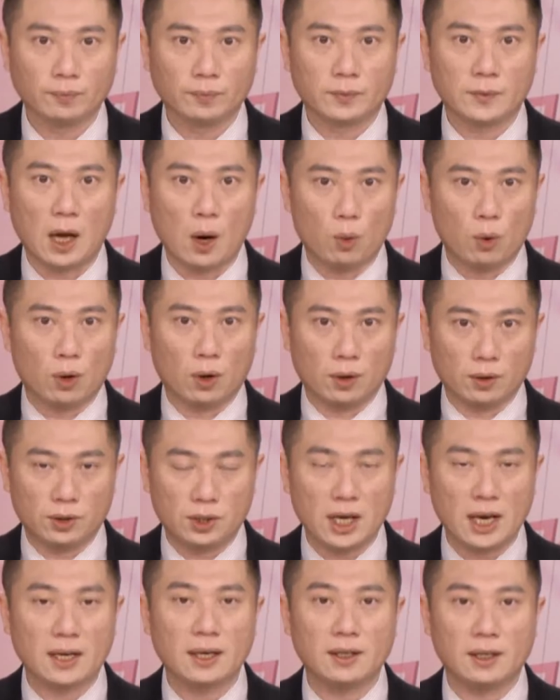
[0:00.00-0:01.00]
那我
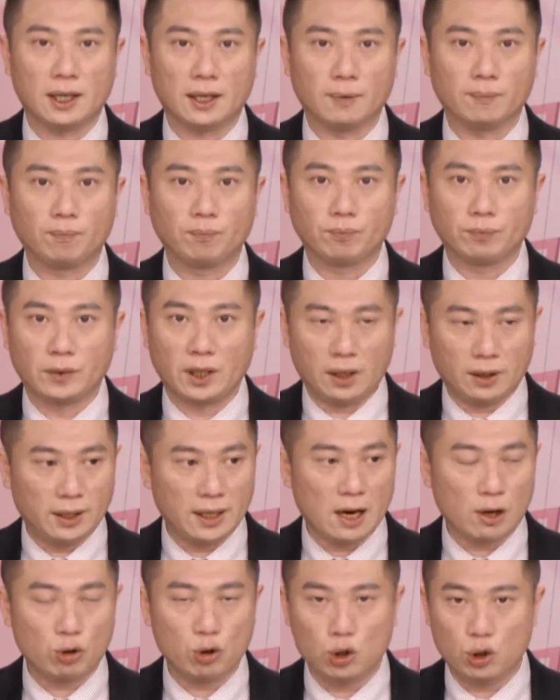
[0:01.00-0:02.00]
建议你，你一定
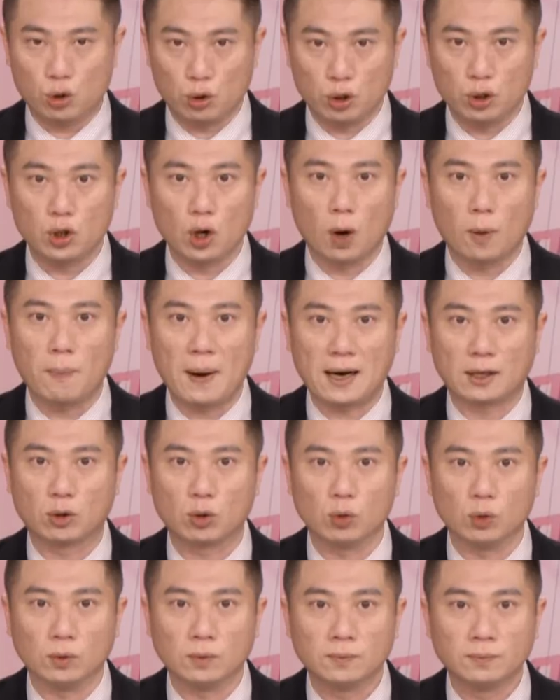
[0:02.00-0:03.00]
要去寻求帮
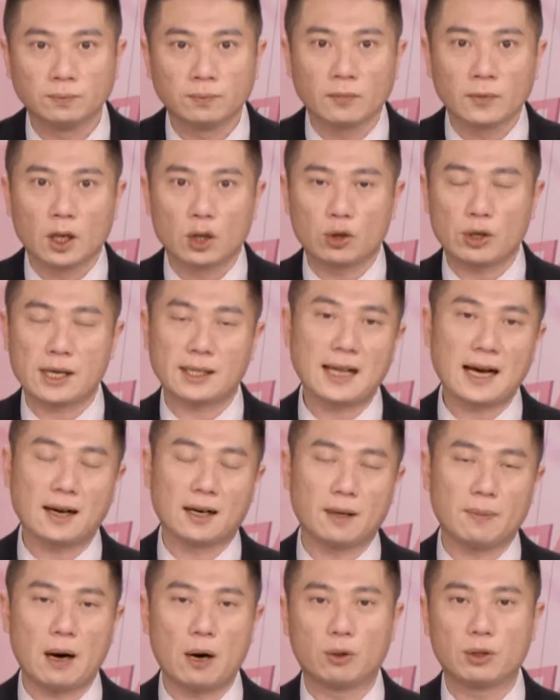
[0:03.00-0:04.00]
助。就像上个
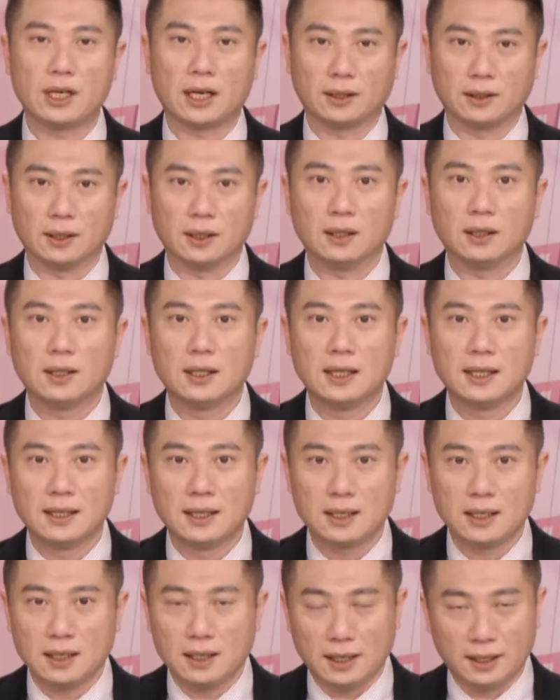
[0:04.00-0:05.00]
礼拜我讲的，
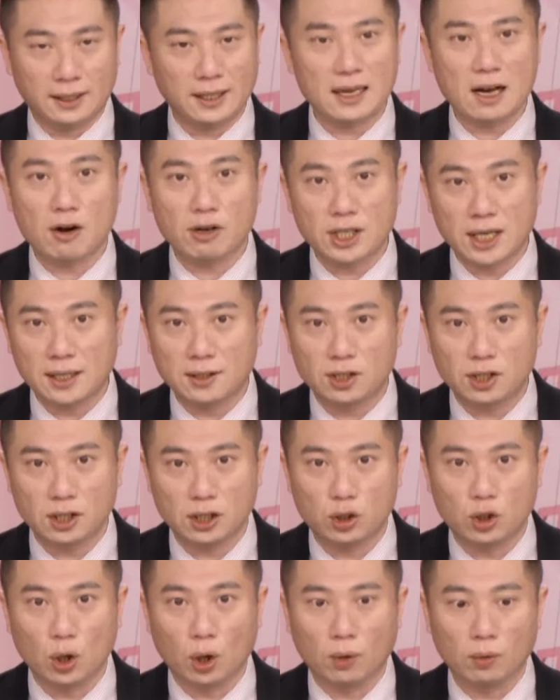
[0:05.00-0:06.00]
一定要先自
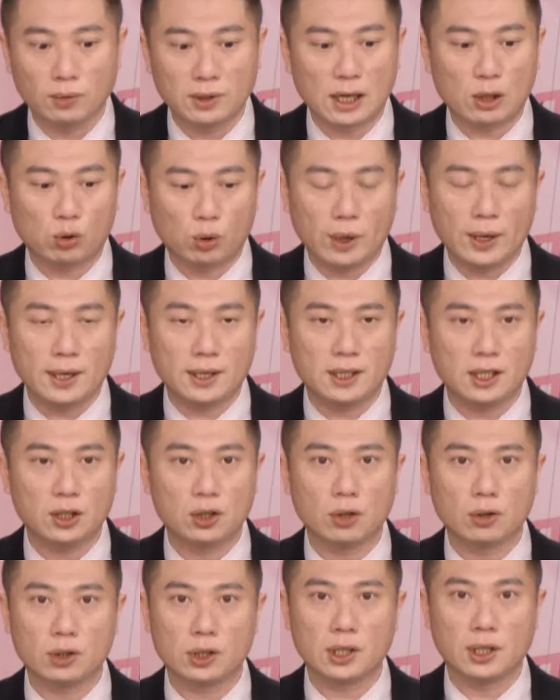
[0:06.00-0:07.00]
救。那所谓的自
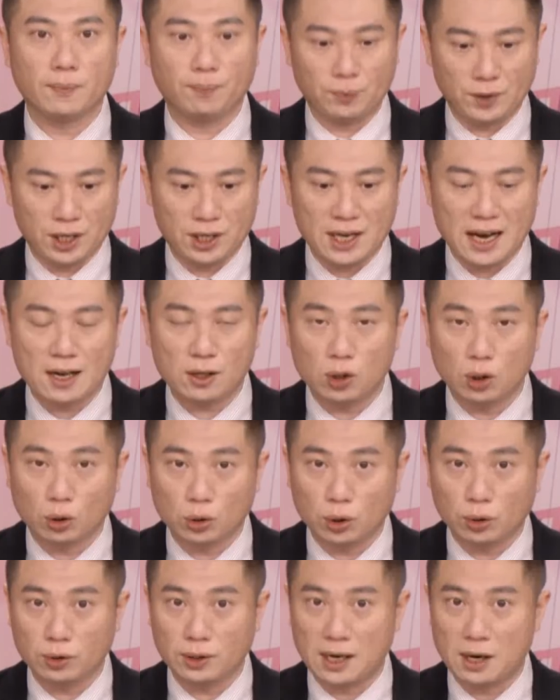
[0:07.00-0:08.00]
救就是，你现在手
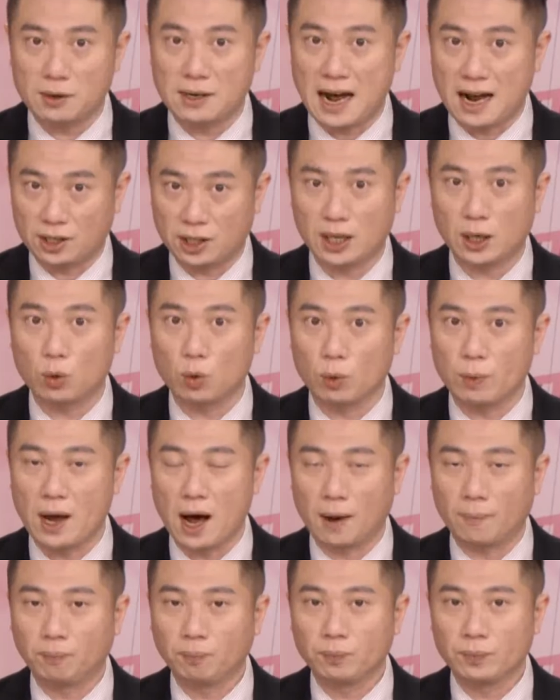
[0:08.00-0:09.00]
中有哪些股
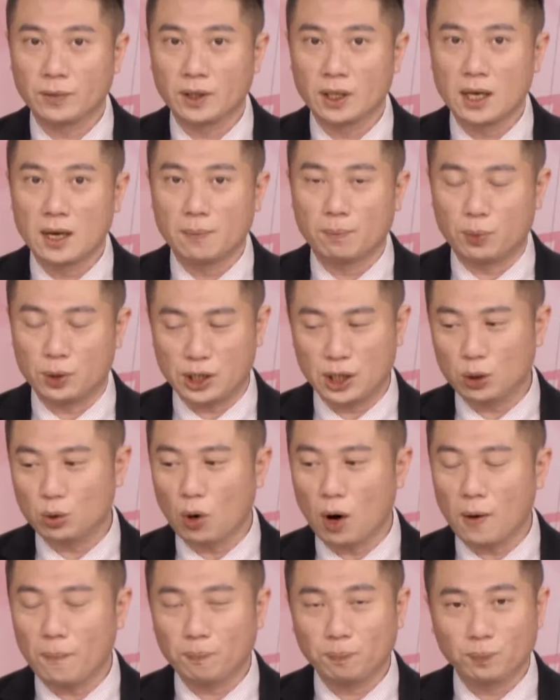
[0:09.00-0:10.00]
票？不是
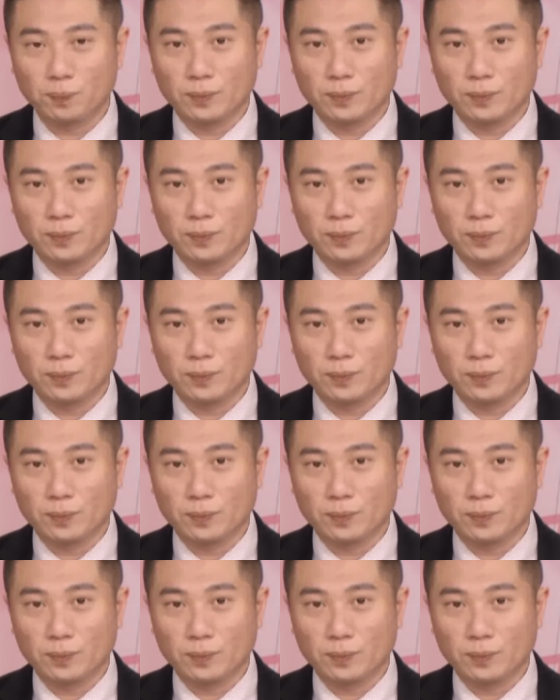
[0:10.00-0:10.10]
说